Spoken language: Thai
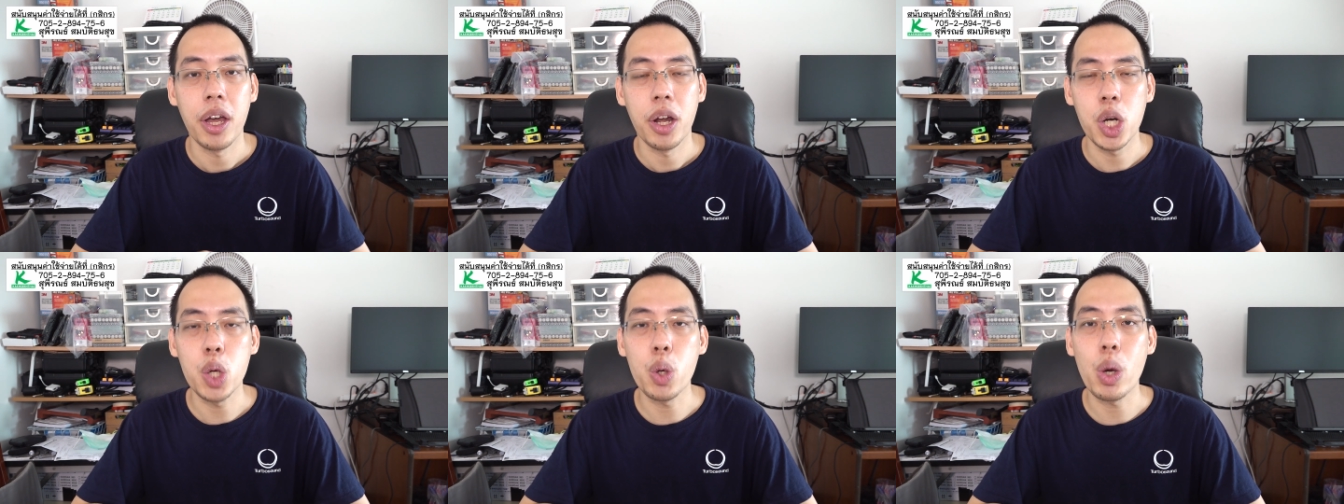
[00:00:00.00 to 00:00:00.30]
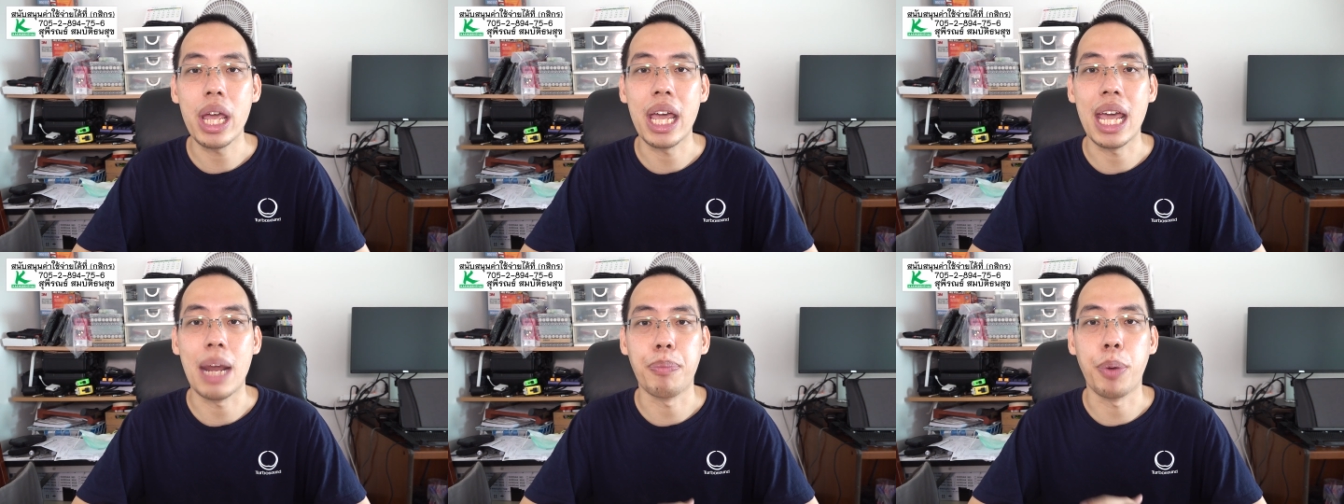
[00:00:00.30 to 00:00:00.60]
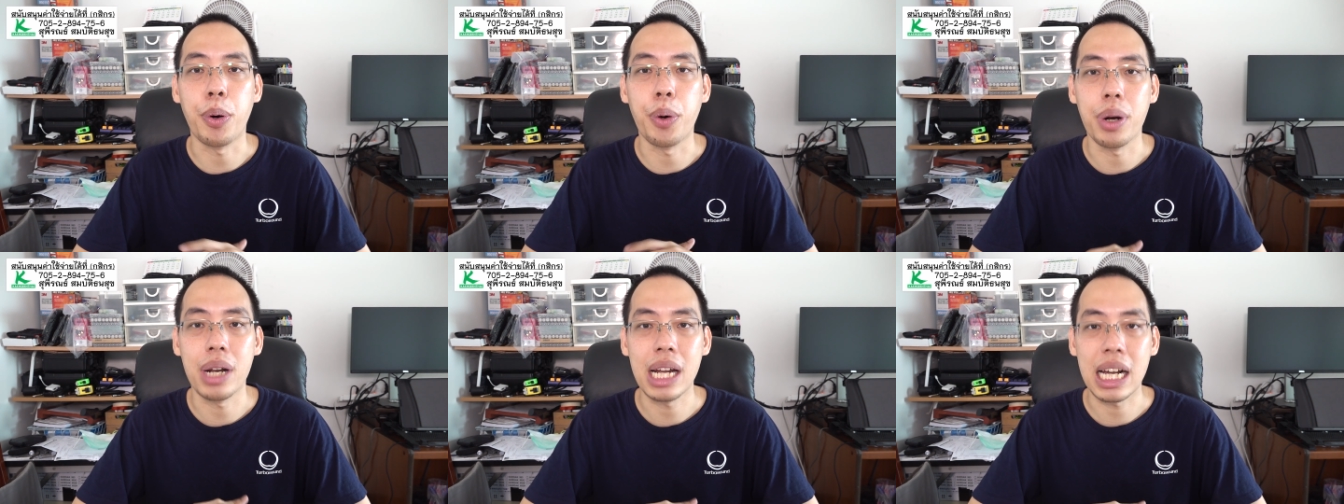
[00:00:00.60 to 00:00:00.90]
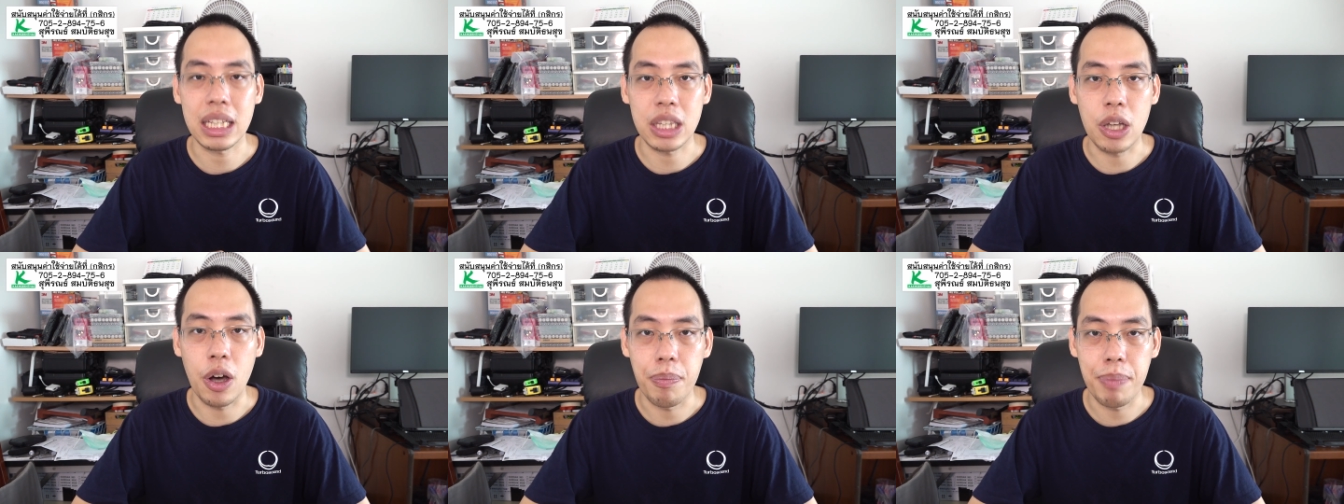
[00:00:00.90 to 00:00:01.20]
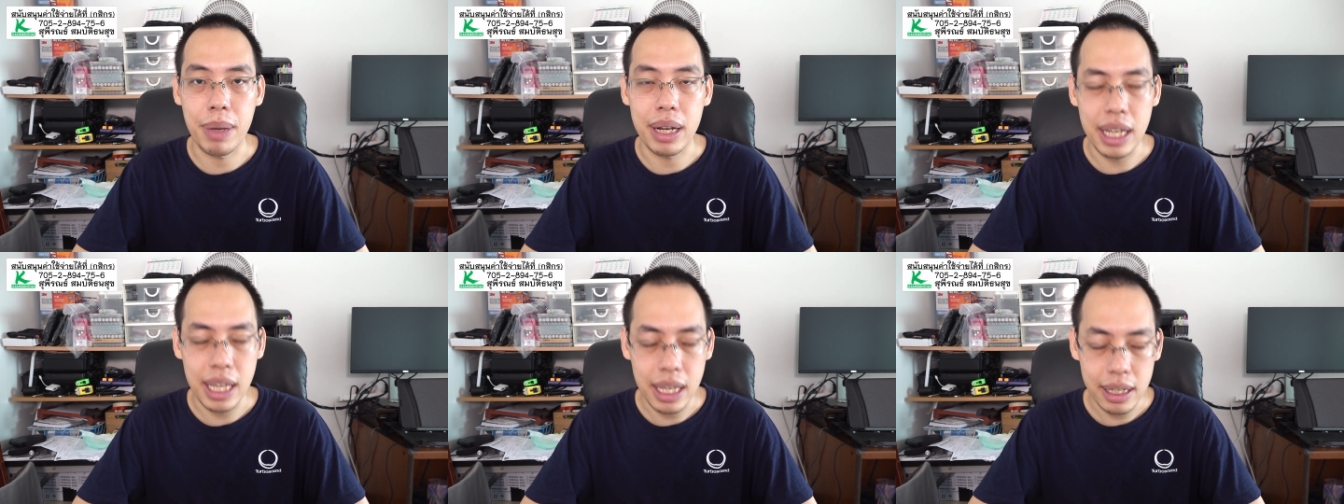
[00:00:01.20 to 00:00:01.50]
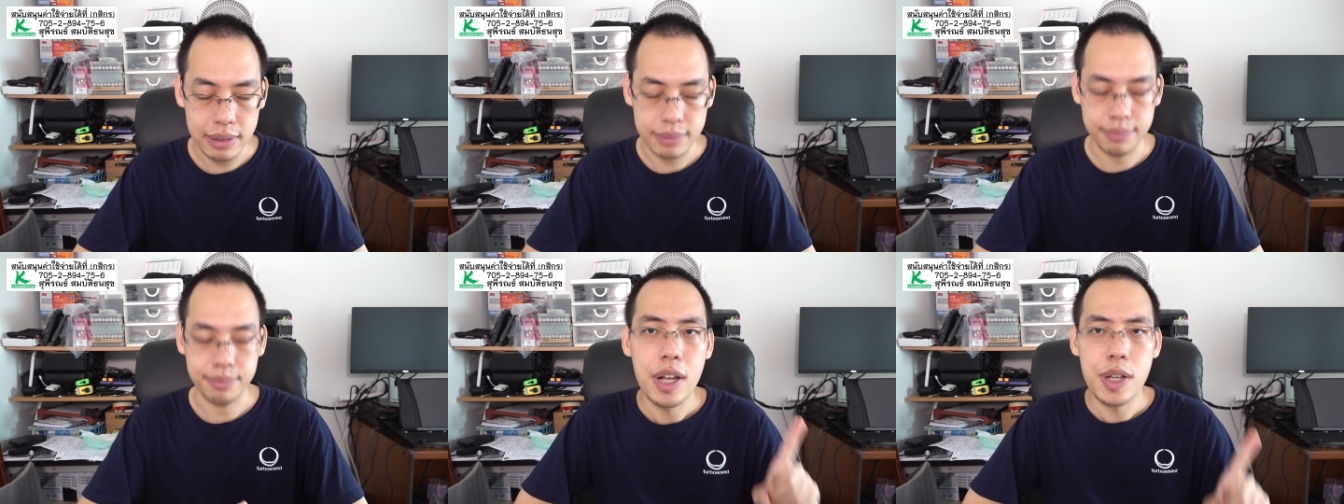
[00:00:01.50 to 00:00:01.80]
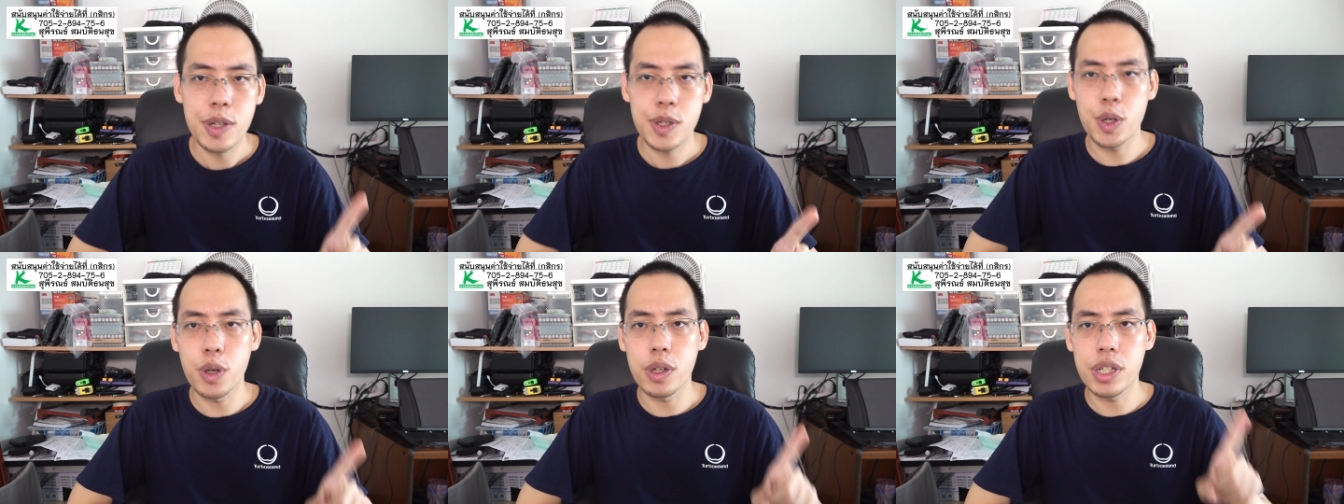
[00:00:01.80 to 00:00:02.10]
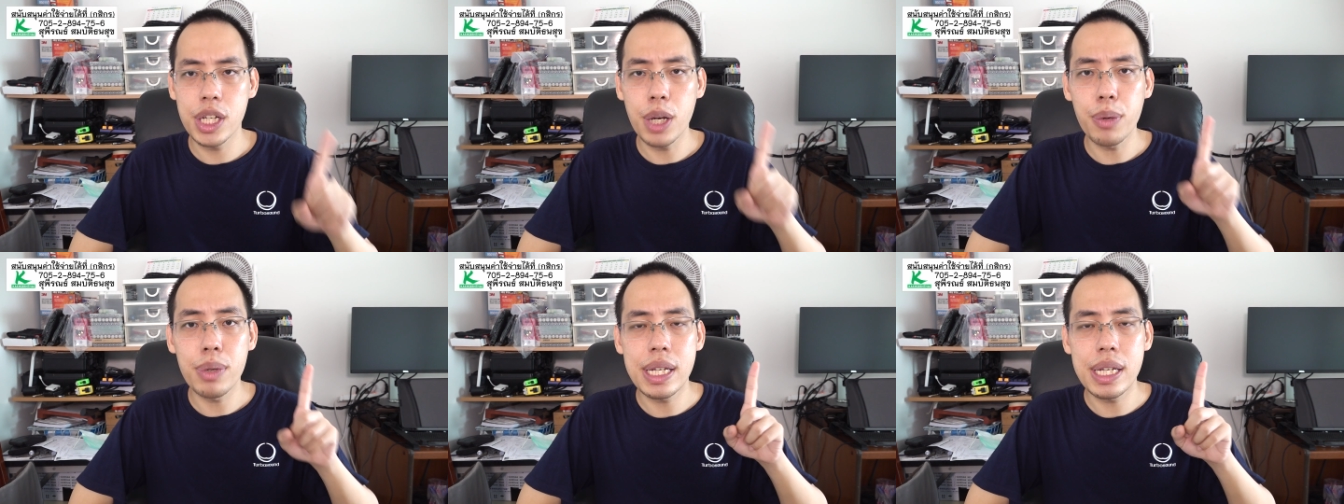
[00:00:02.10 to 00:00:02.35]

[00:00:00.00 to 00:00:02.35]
ด้วยเหตุผลดังต่อไปนี้ Social